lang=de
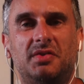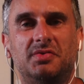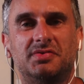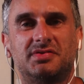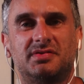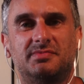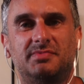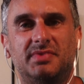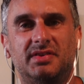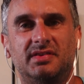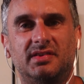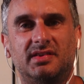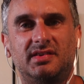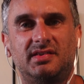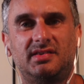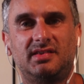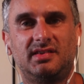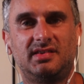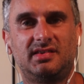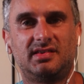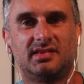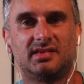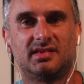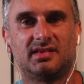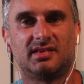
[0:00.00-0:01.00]
Hause bin,
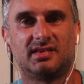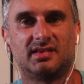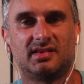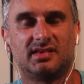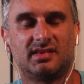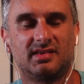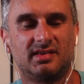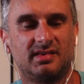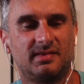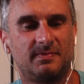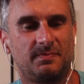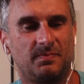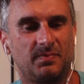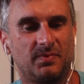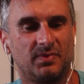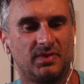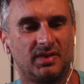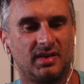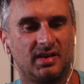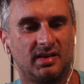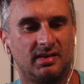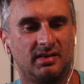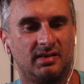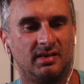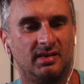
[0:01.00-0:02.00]
richtig? Äh,
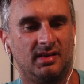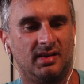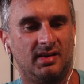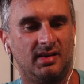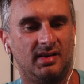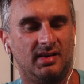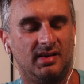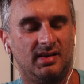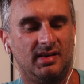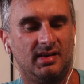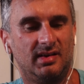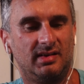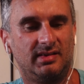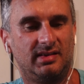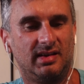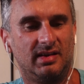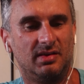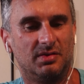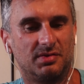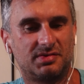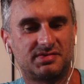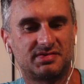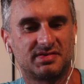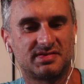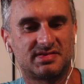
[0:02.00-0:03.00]
dann den
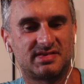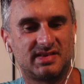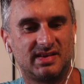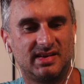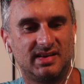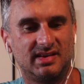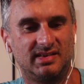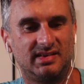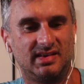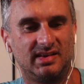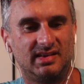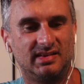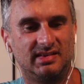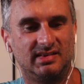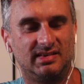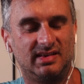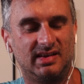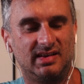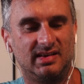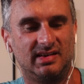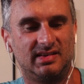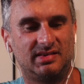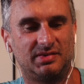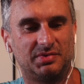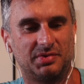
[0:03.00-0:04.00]
Luxus sehe, den,
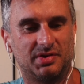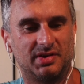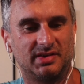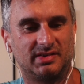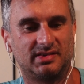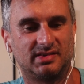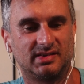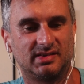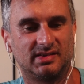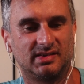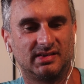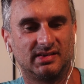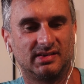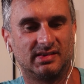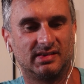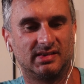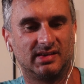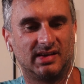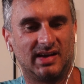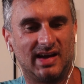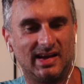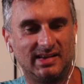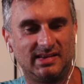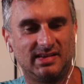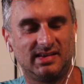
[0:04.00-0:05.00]
den ich dort äh,
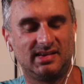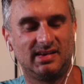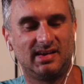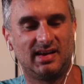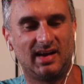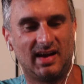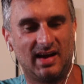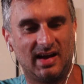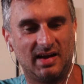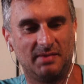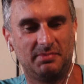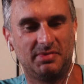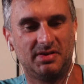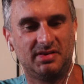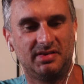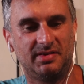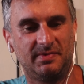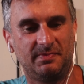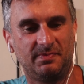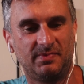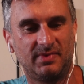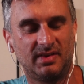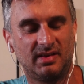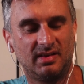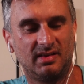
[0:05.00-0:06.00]
hatte,
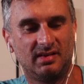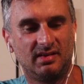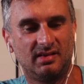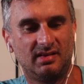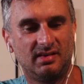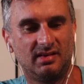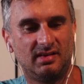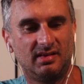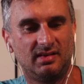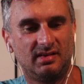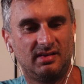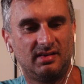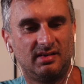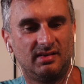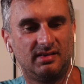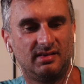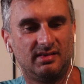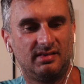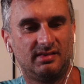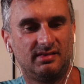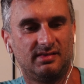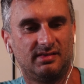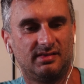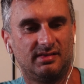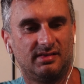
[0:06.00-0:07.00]
habe.
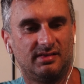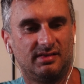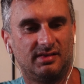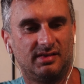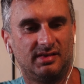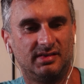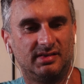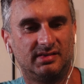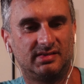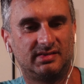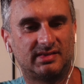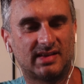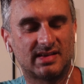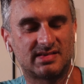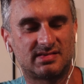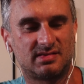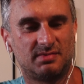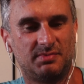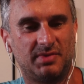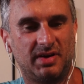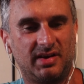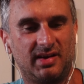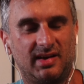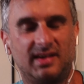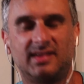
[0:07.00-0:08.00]
Und das
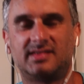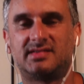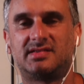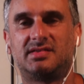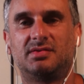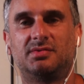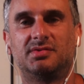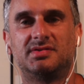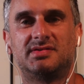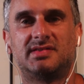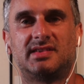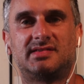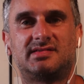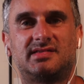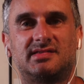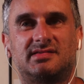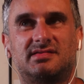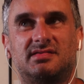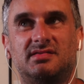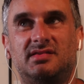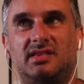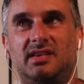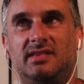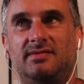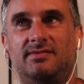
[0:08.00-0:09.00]
nochmal in Relation setze
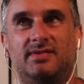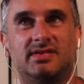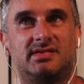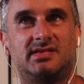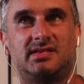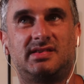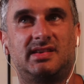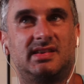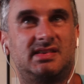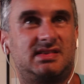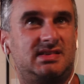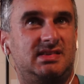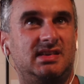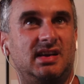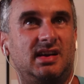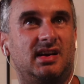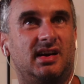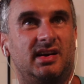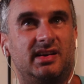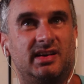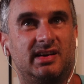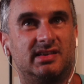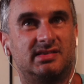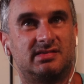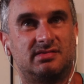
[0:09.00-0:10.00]
zu dem, was ich jetzt hier
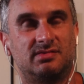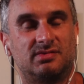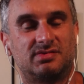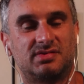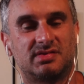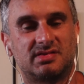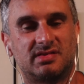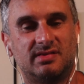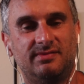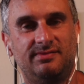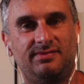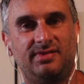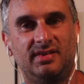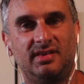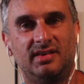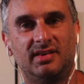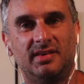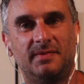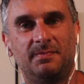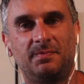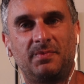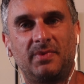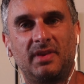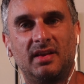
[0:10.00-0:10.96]
gerade als Luxus empfinde.